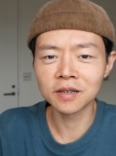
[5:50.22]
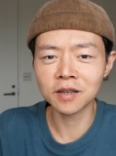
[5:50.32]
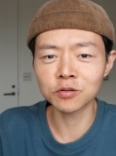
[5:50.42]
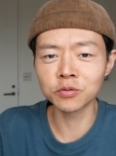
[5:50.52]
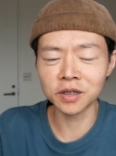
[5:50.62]

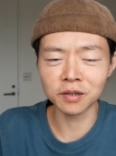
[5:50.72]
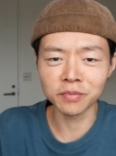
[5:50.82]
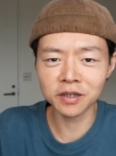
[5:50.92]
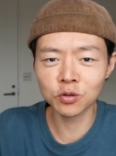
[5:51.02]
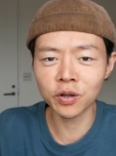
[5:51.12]
告诉你什
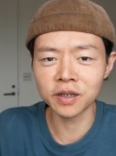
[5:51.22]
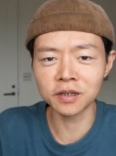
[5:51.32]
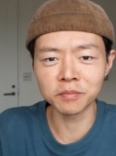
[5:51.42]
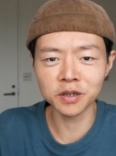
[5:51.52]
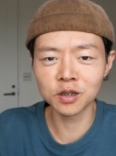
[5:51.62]
么是对的，
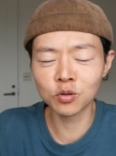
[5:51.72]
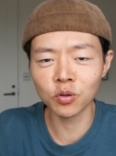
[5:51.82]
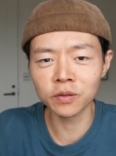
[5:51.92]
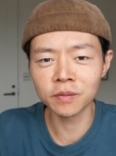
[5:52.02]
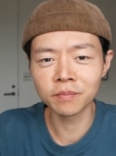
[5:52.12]
什么是
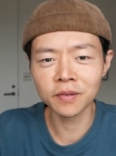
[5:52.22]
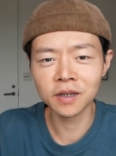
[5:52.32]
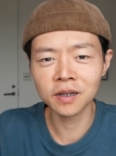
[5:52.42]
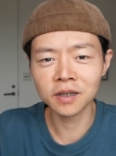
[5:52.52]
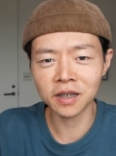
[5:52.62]
错的。
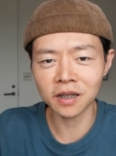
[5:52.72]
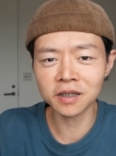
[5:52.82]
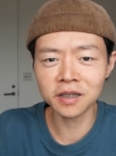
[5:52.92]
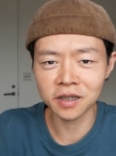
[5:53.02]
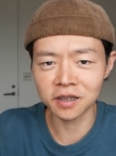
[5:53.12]
相
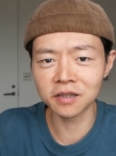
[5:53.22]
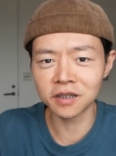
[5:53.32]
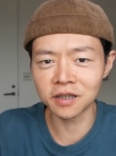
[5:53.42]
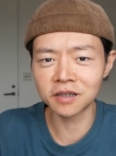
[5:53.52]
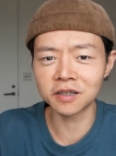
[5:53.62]
信你自
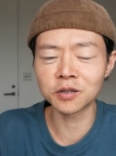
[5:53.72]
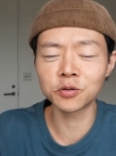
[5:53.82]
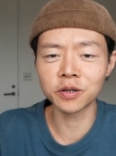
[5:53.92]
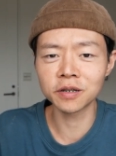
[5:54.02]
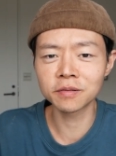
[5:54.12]
己的直
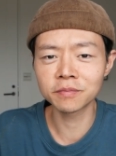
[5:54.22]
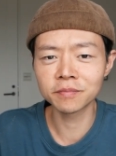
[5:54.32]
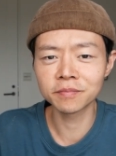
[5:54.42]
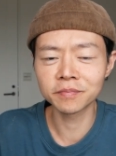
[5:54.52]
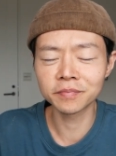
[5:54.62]
觉。
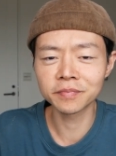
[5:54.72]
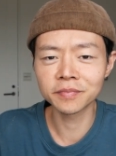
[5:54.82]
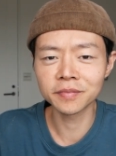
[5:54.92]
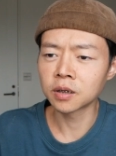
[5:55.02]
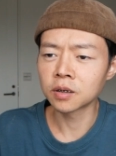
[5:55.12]

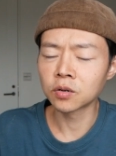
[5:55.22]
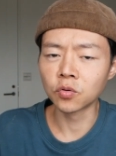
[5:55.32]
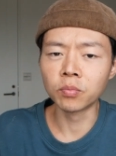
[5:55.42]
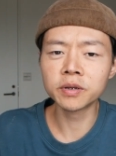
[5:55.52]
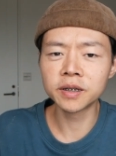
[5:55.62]

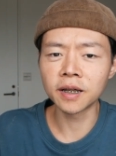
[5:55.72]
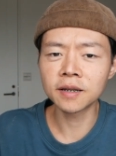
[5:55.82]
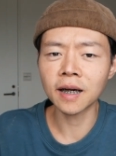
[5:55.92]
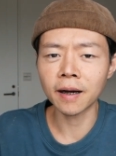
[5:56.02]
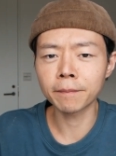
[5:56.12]
我们
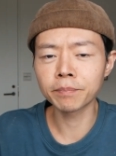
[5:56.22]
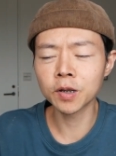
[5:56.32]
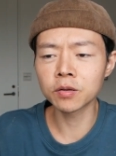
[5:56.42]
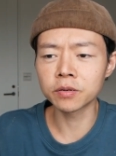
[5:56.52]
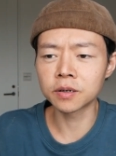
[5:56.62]
人啦
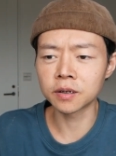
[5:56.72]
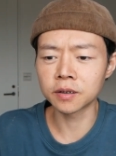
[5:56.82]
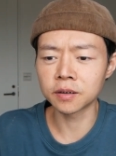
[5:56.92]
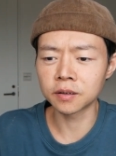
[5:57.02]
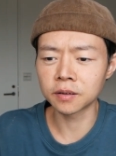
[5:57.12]
都有
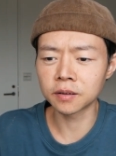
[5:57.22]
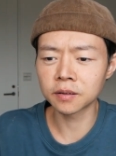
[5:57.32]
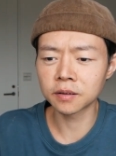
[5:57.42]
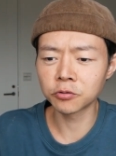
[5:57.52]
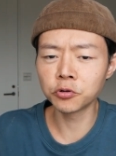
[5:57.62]
个
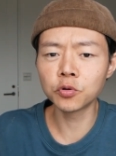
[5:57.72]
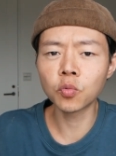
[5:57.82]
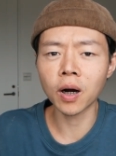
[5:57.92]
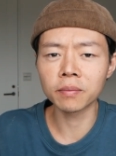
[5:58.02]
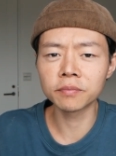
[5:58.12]
欲
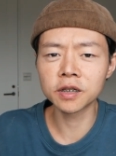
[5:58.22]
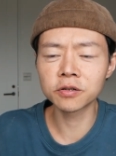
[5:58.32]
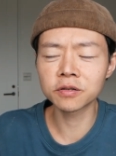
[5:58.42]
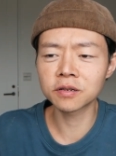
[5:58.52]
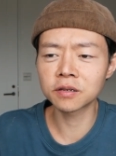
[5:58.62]
望，那
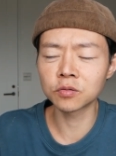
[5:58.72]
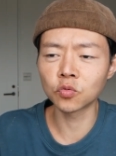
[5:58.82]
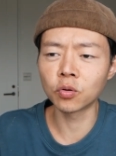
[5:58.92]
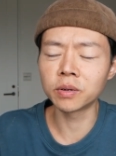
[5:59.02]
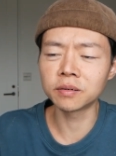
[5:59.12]
就是
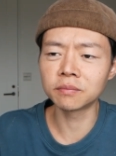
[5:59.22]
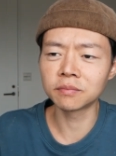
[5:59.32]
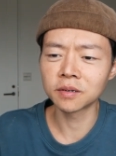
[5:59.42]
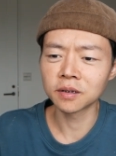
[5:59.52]
我们。